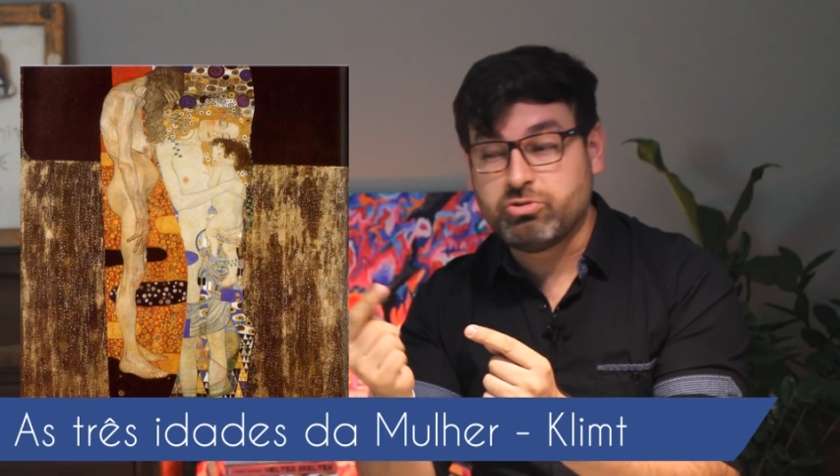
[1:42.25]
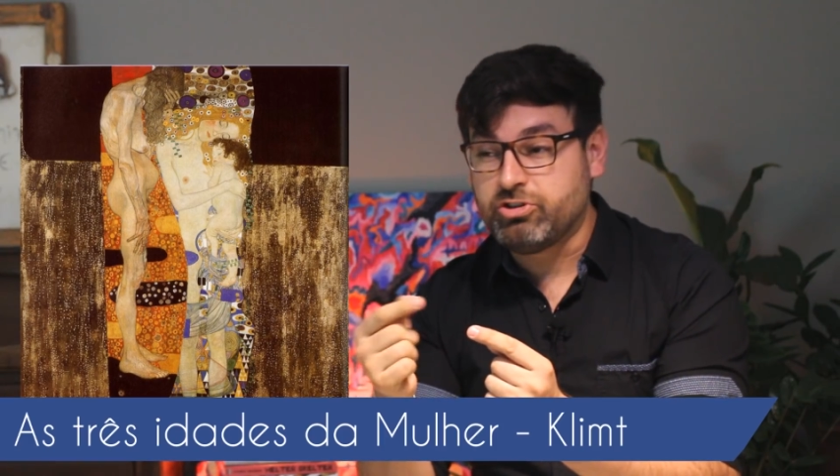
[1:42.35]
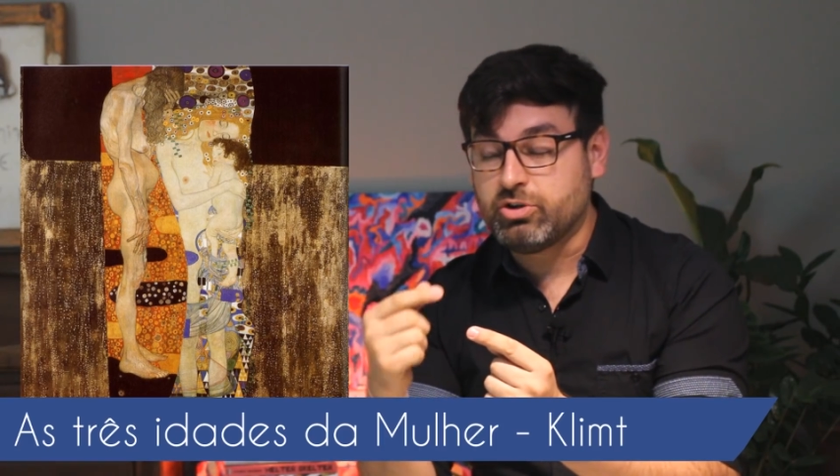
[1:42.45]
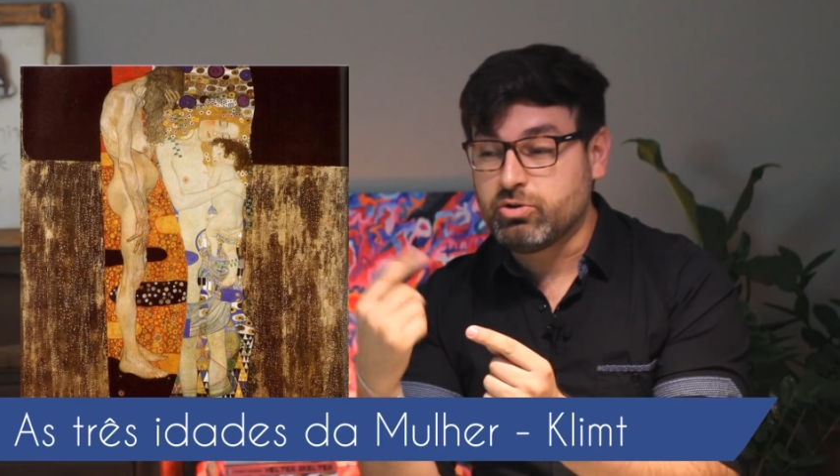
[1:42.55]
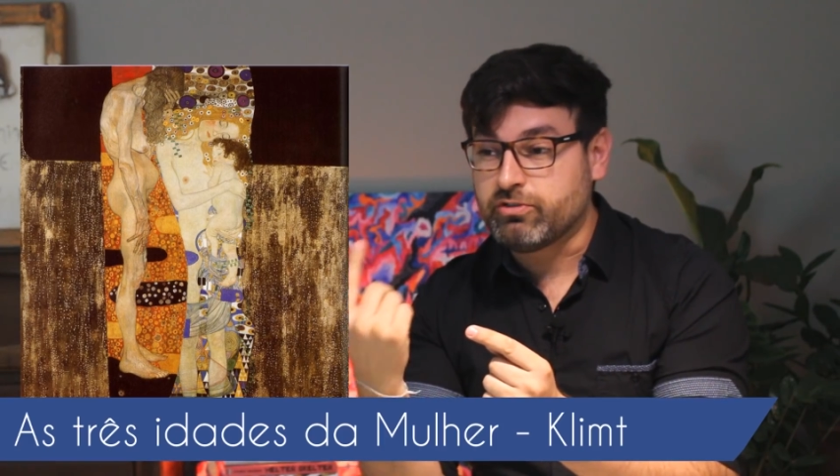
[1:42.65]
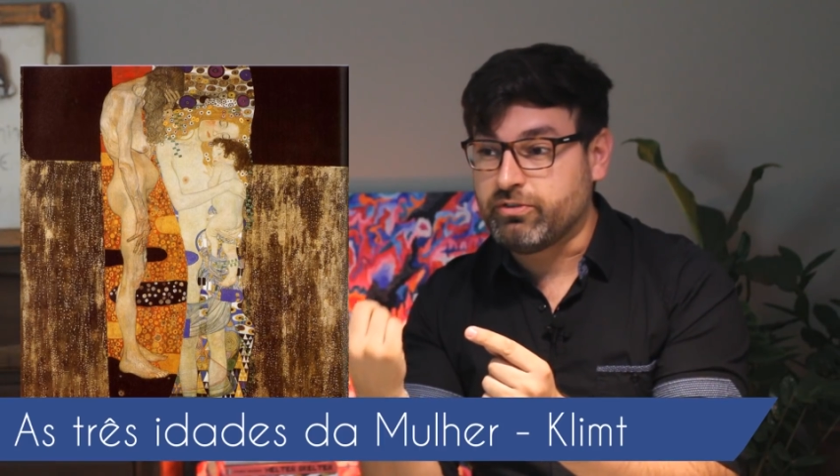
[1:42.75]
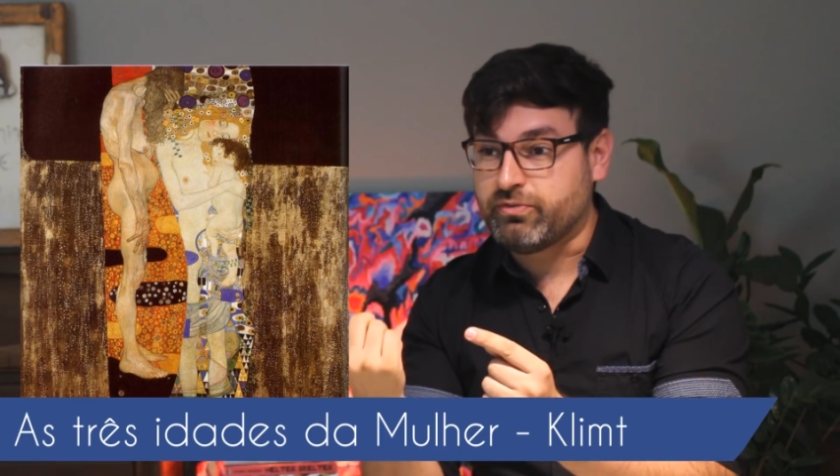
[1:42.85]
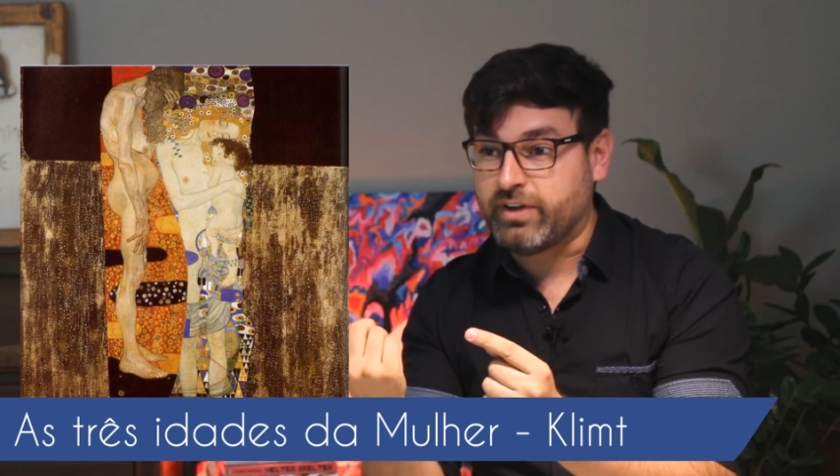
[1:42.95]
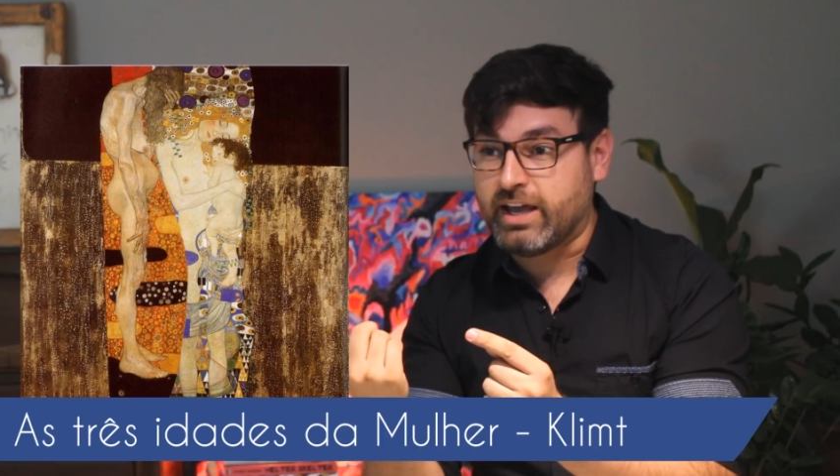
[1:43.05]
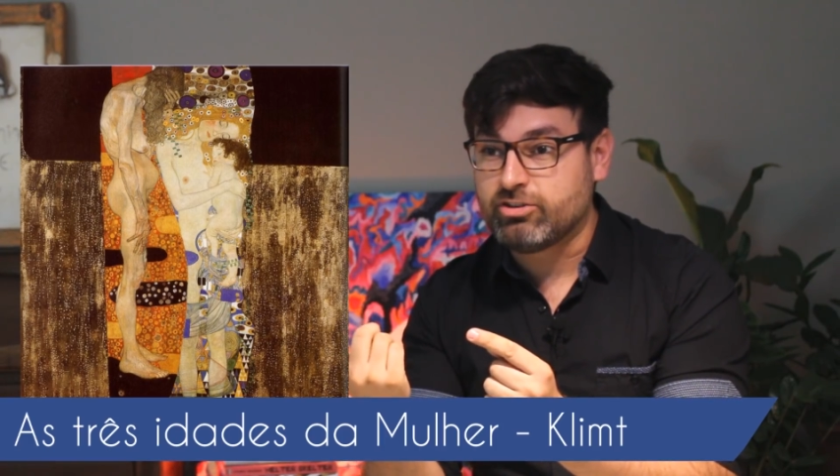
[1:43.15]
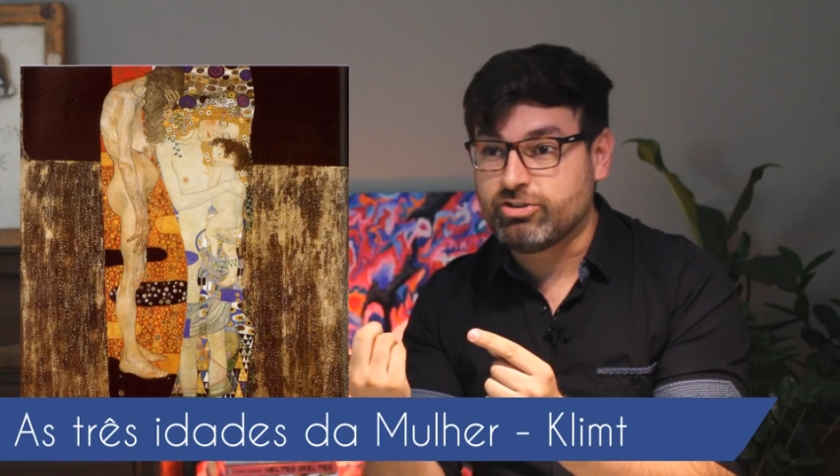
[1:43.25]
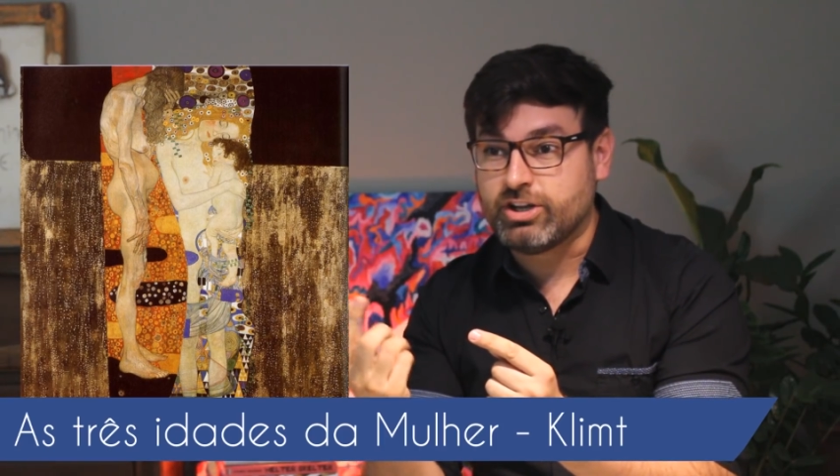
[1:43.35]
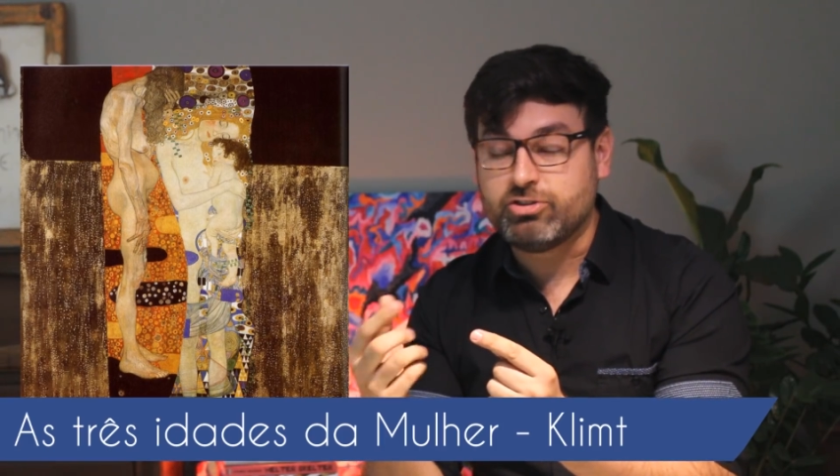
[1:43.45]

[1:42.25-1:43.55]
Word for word: o ciclo que se fecha,